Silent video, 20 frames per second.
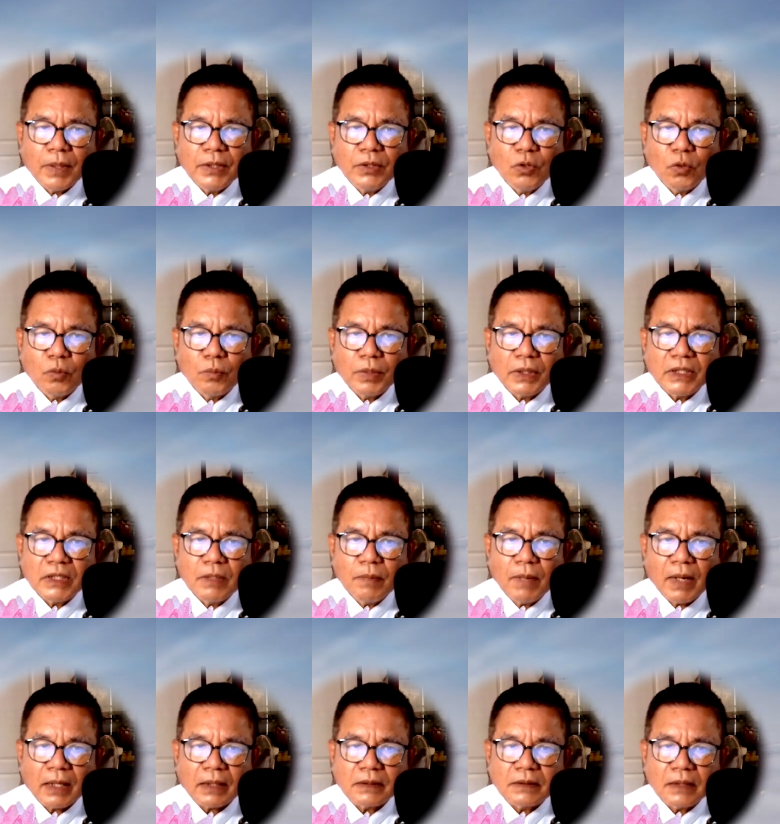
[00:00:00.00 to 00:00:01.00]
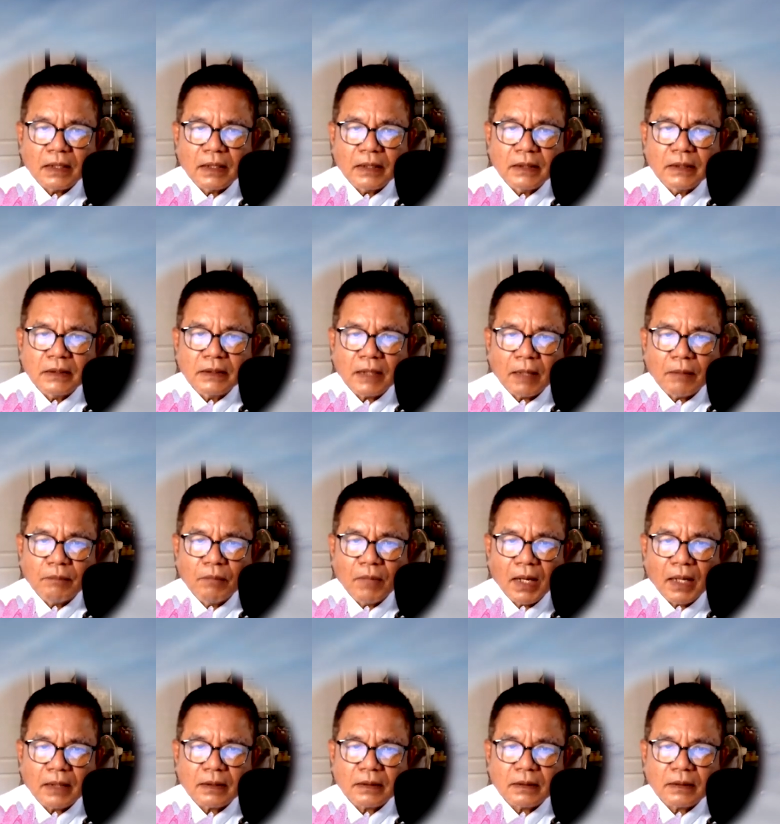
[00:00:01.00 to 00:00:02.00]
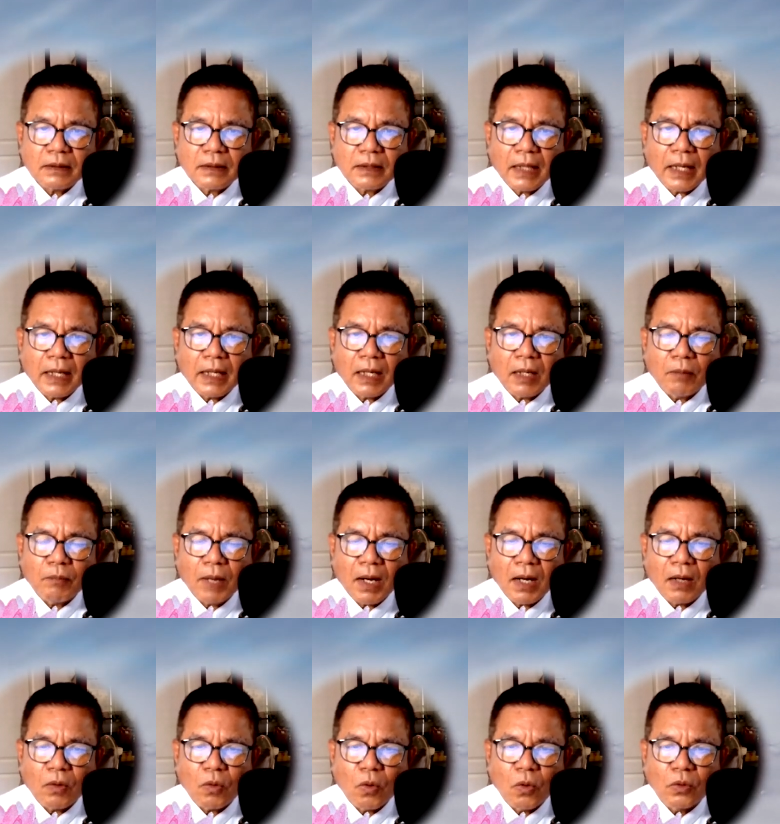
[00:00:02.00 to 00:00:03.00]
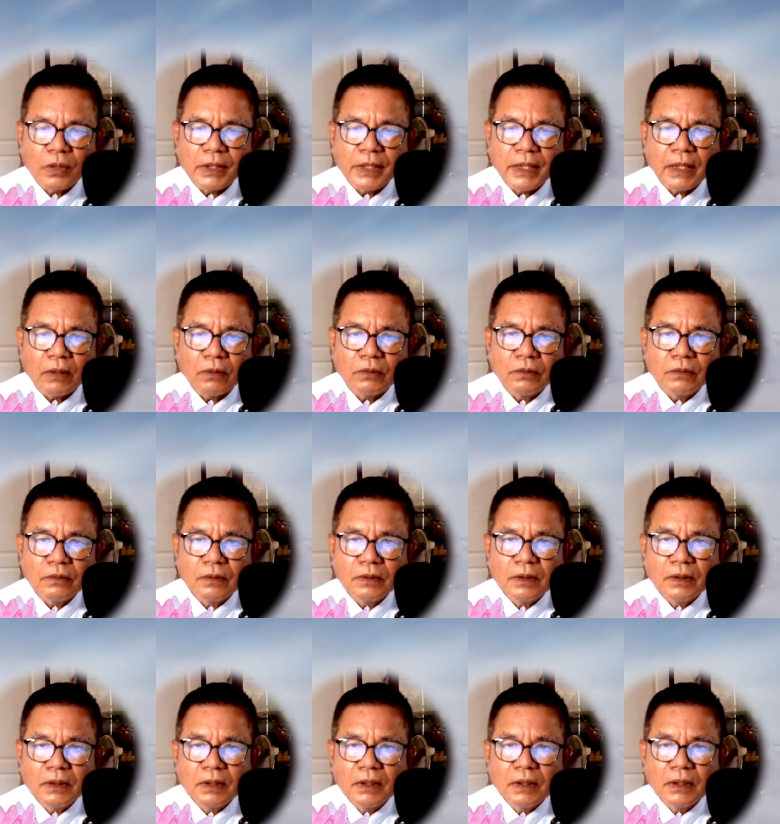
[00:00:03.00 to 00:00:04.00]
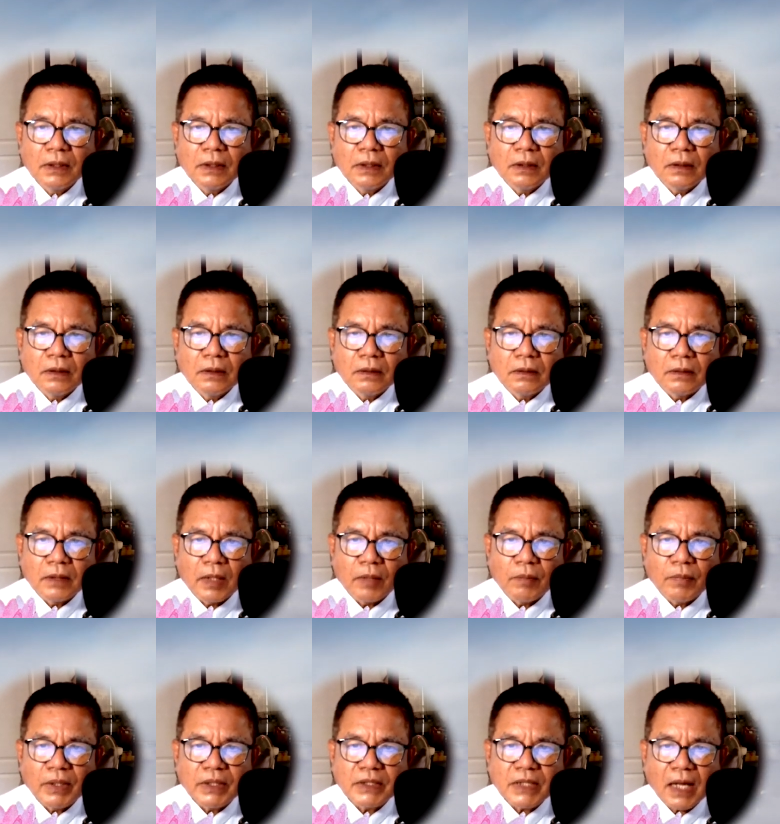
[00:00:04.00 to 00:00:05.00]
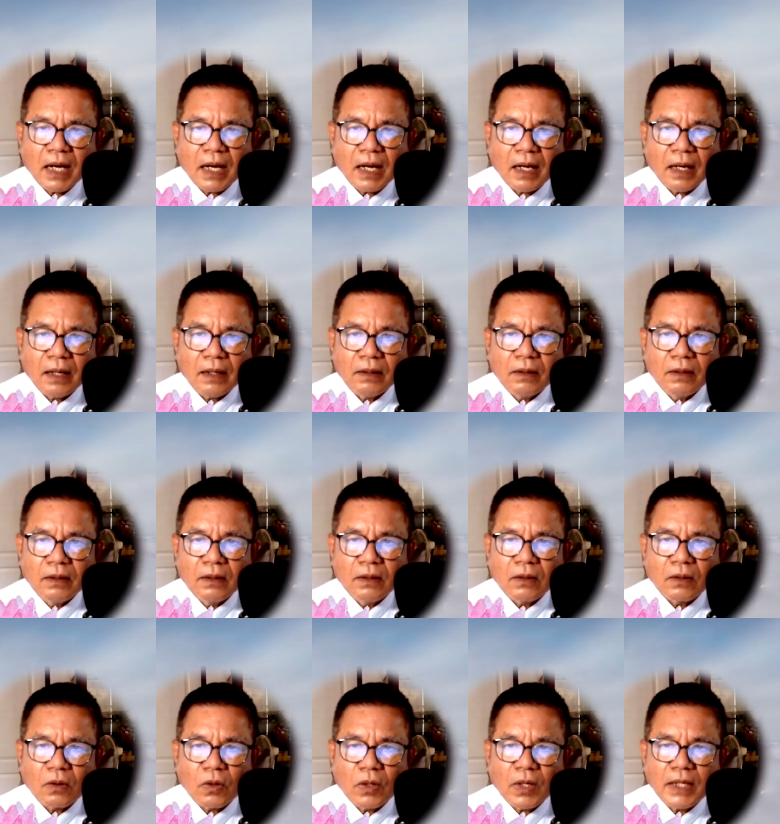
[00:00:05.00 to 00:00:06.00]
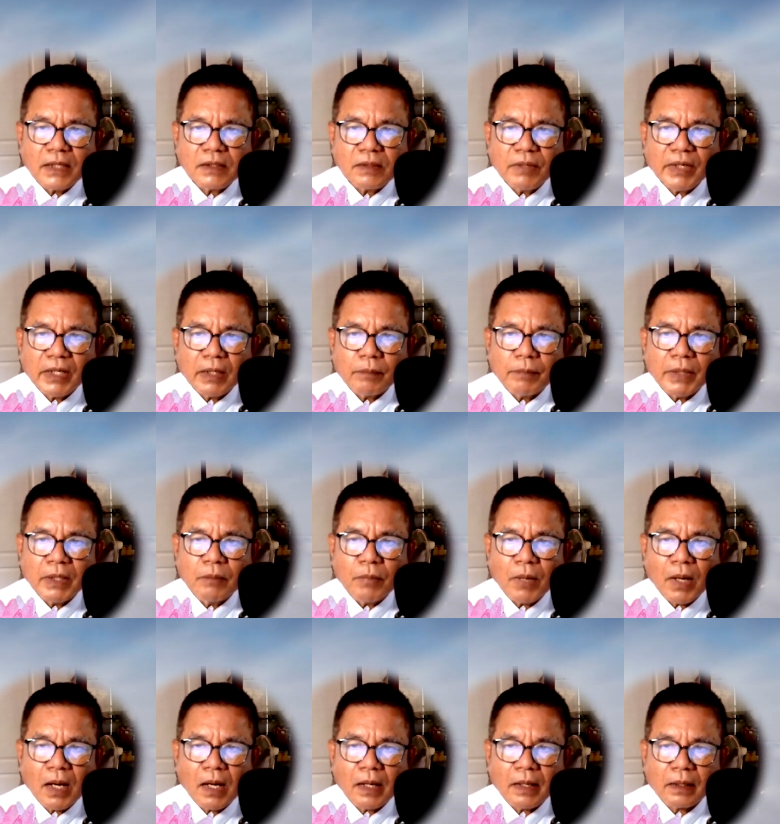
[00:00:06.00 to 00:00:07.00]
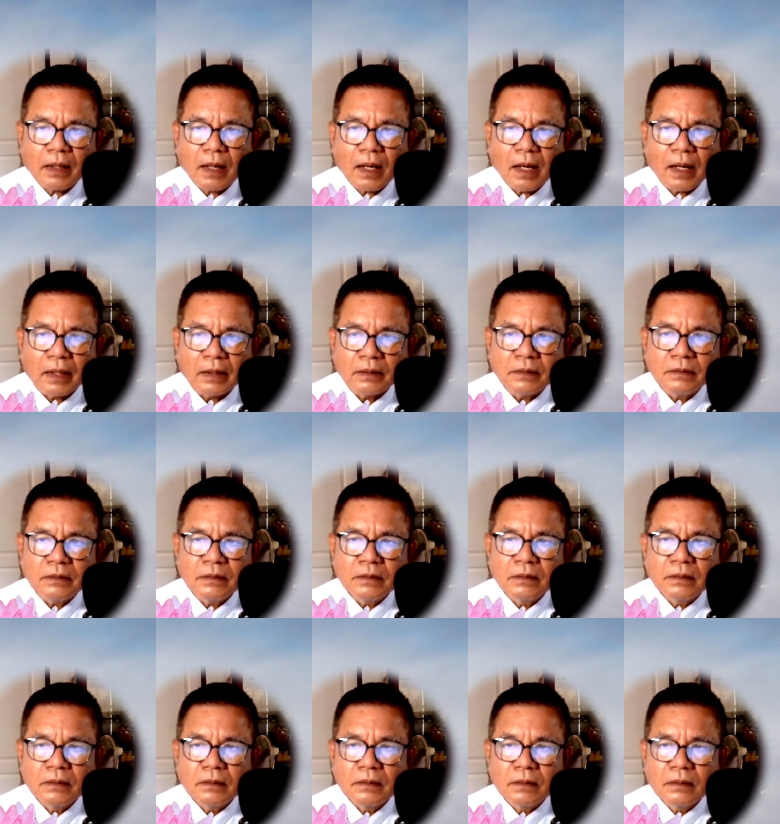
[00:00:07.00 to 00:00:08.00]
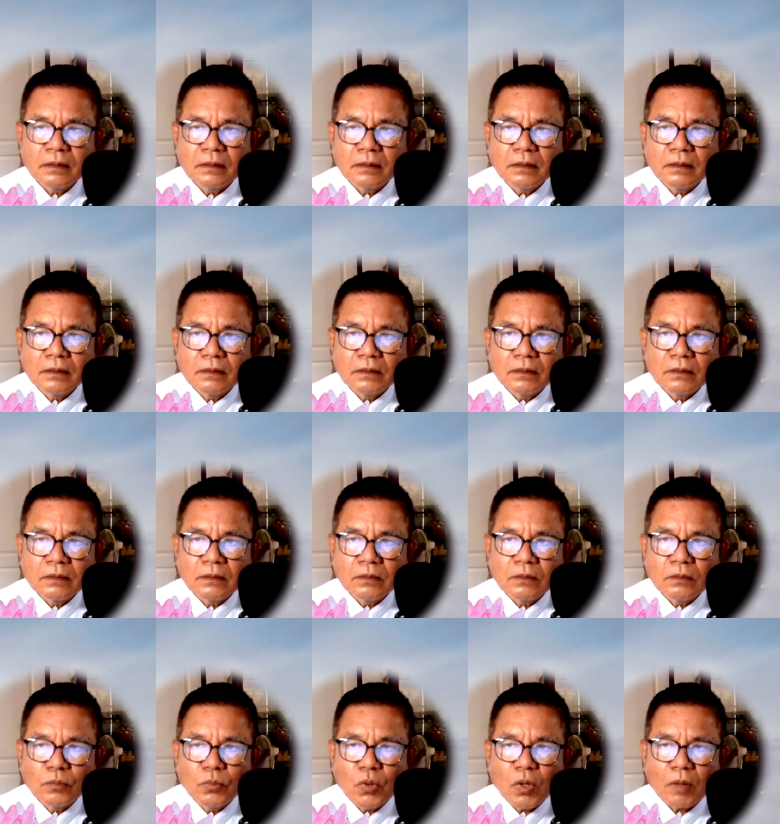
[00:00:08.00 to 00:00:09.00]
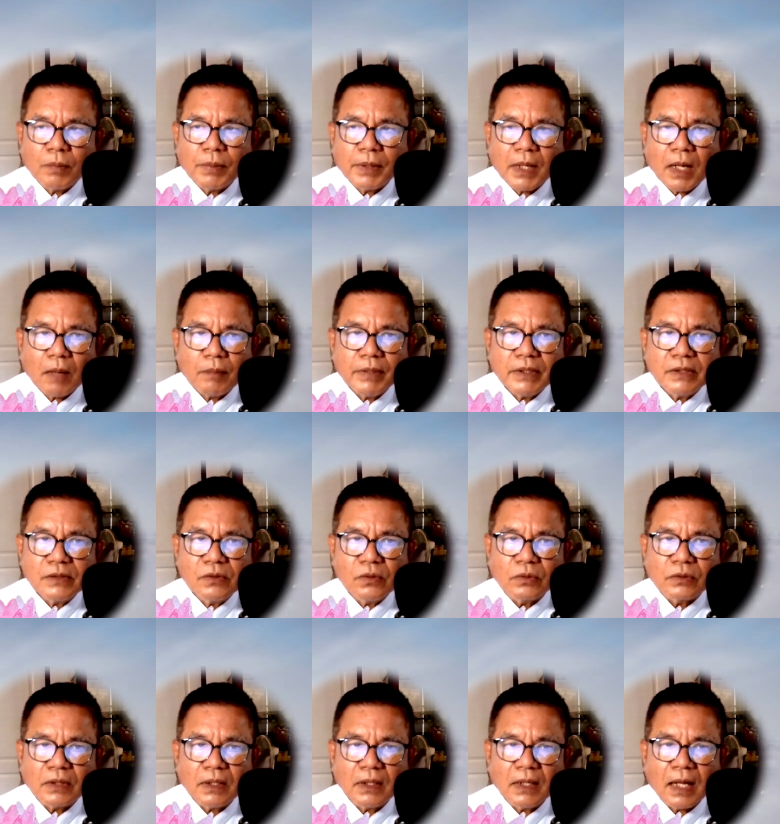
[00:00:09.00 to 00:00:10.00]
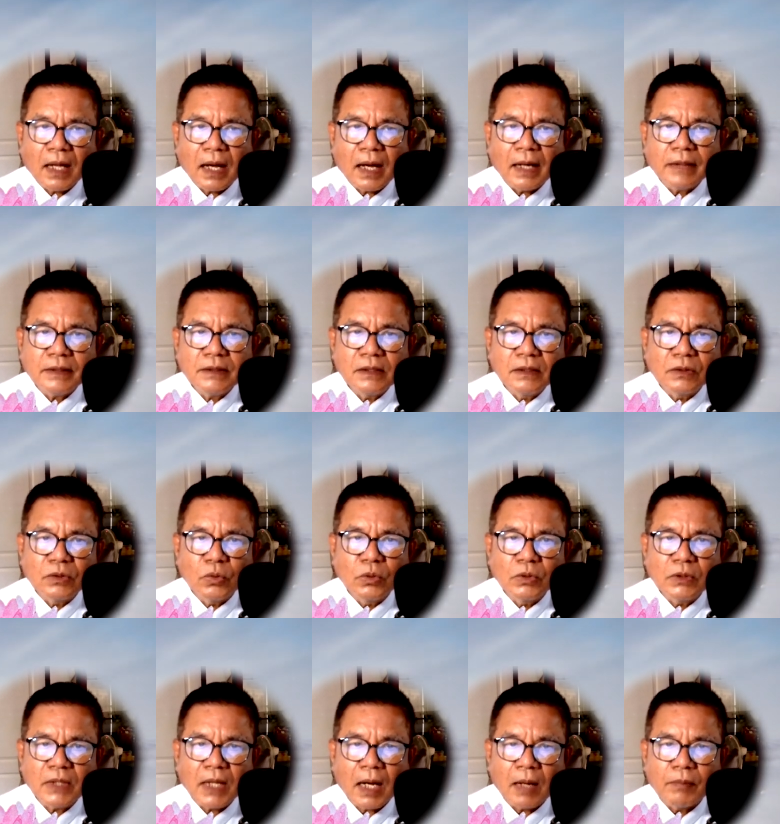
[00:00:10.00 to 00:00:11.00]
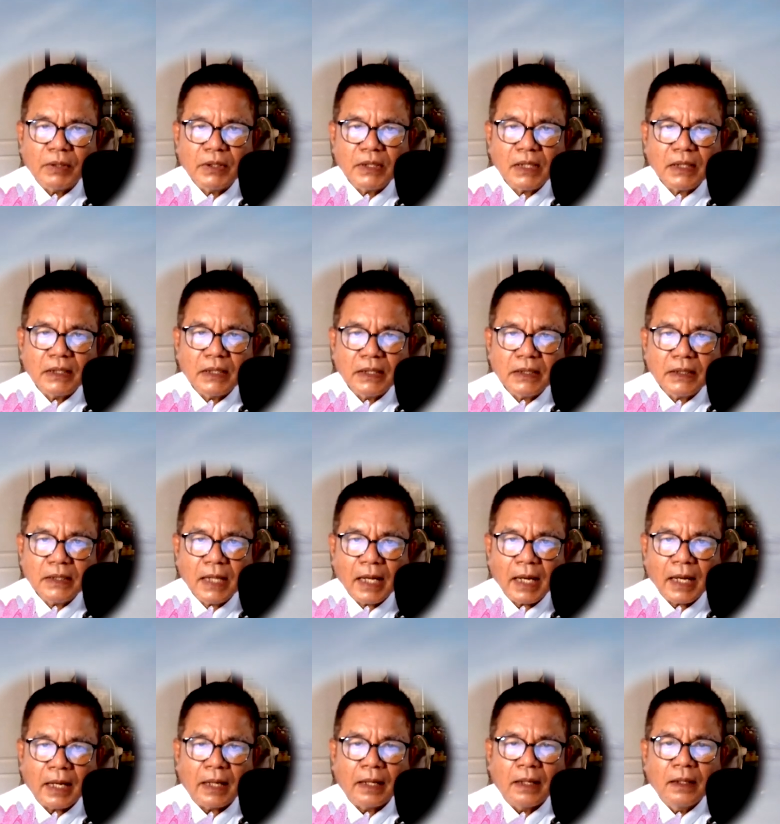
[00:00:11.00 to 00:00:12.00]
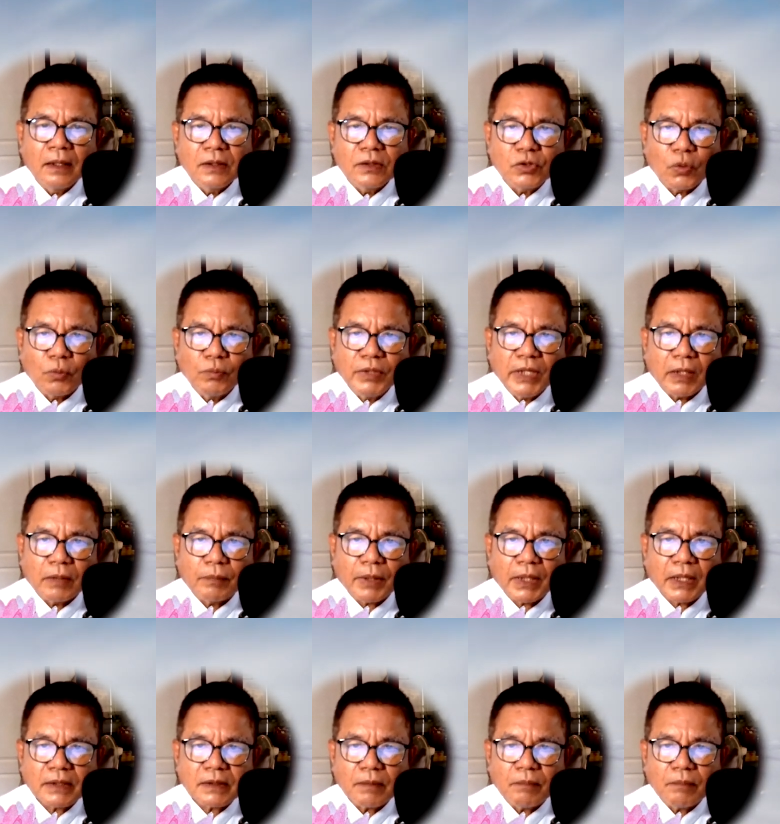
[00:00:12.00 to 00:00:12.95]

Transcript: ไปอยู่ปฏิบัติเจริญธรรมะแต่ลำพังองค์เดียว ในไม่ช้าก็ได้สำเร็จเป็นพระอรหันต์พวกพระภิกษุทั้งหลายจึงทูลถามเรื่องนี้แด่ สมเด็จพ